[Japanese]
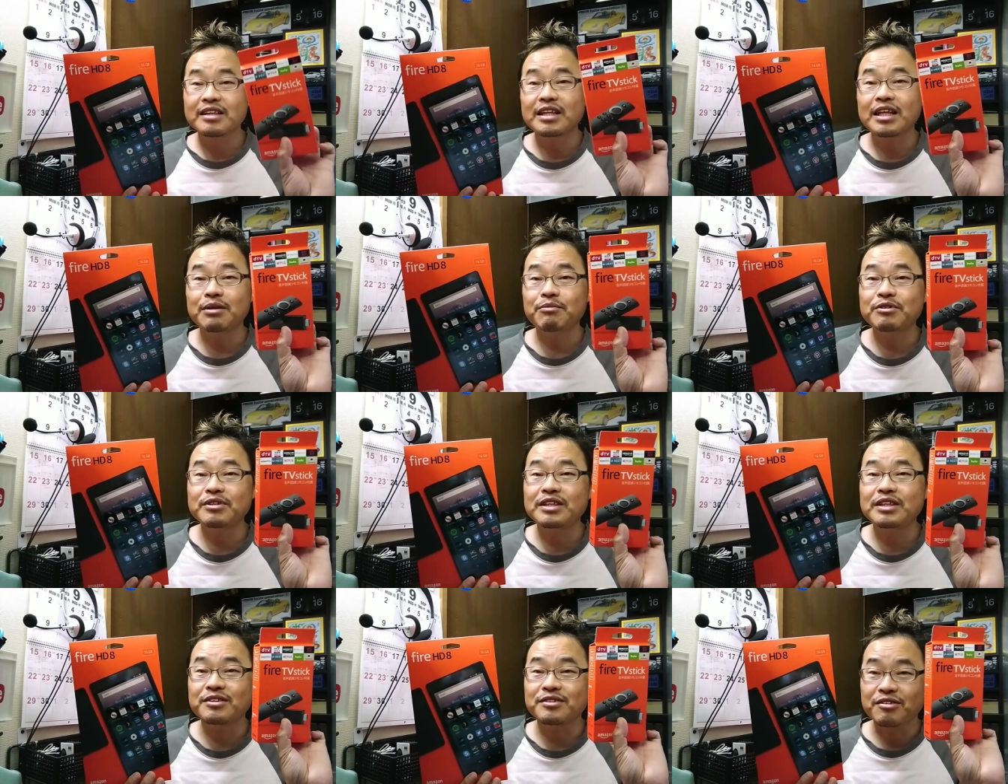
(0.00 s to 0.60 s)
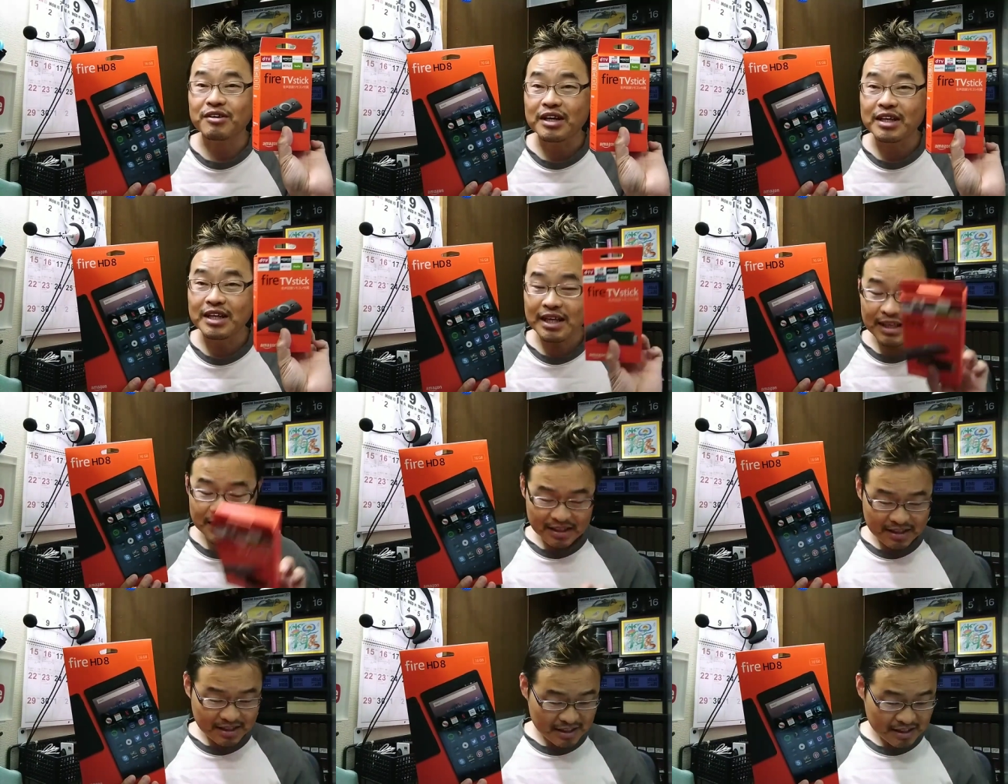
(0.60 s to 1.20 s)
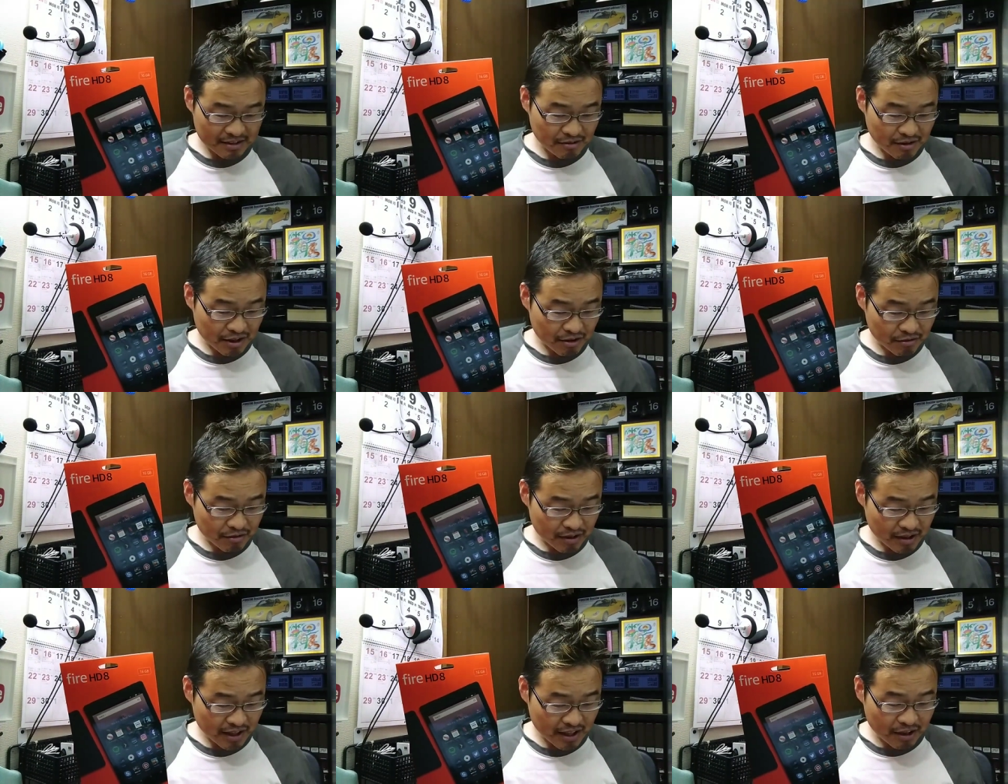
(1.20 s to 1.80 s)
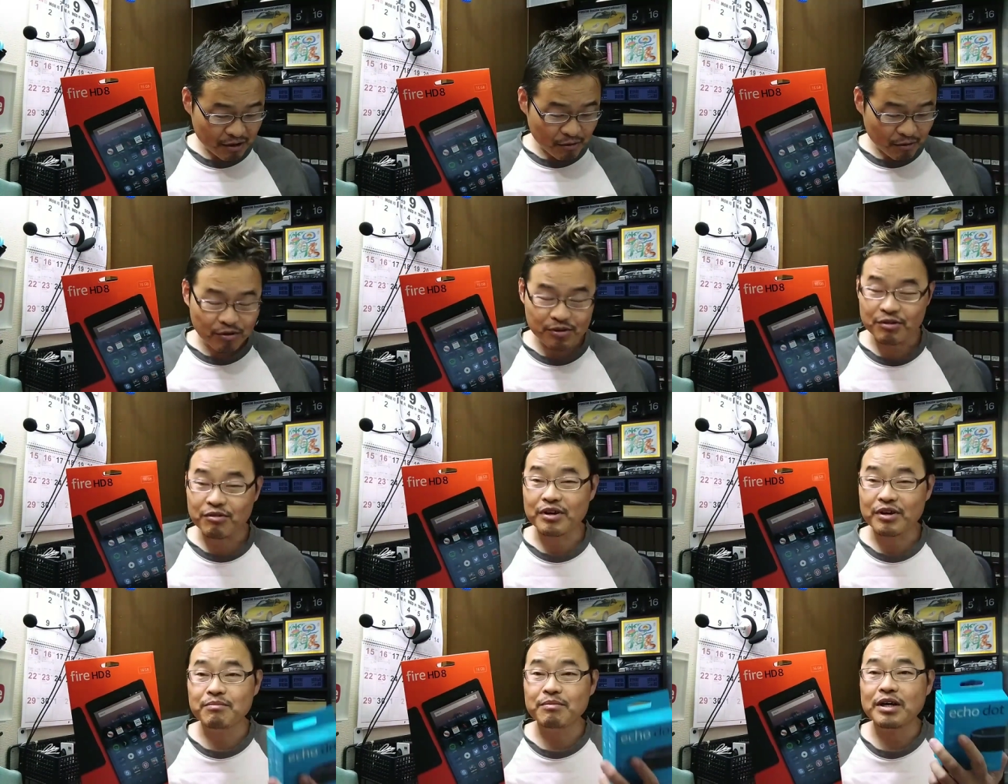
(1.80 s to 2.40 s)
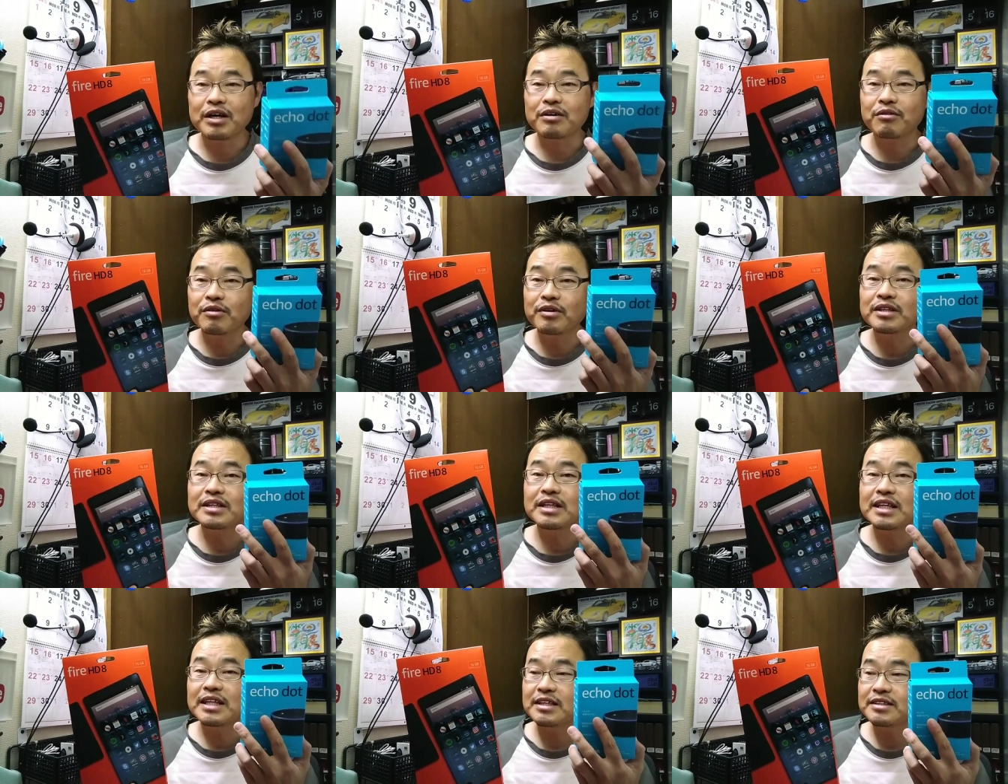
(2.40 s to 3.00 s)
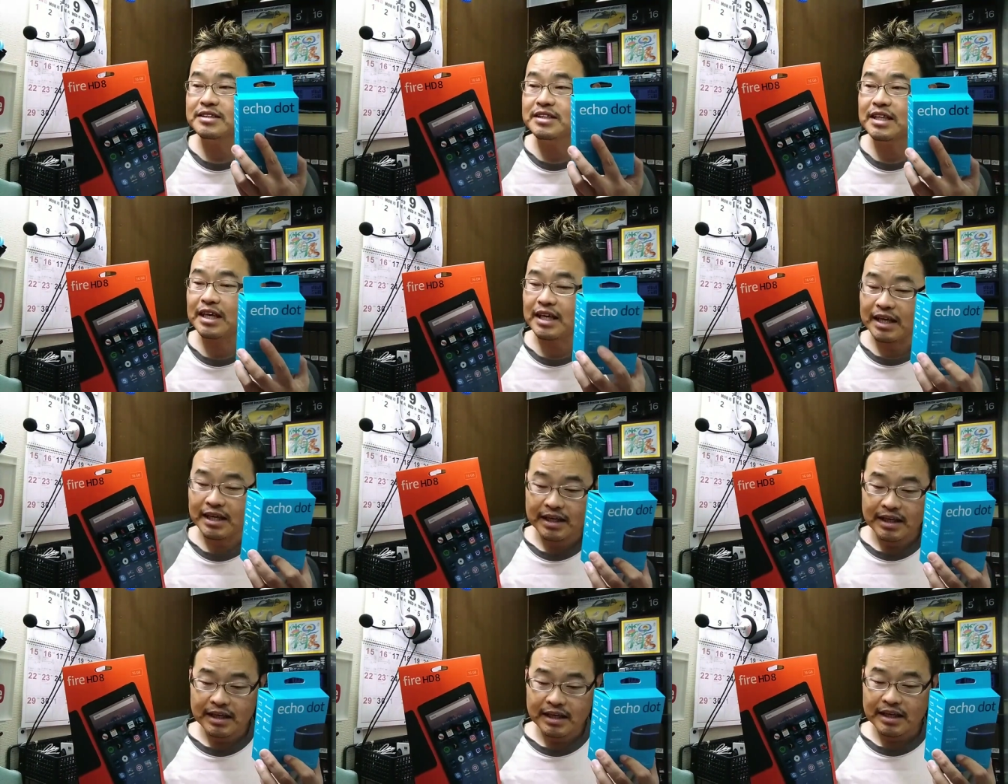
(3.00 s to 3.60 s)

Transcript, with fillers: テレビスティックとかね、あとはこのエコーとか、まあ、こういったですね、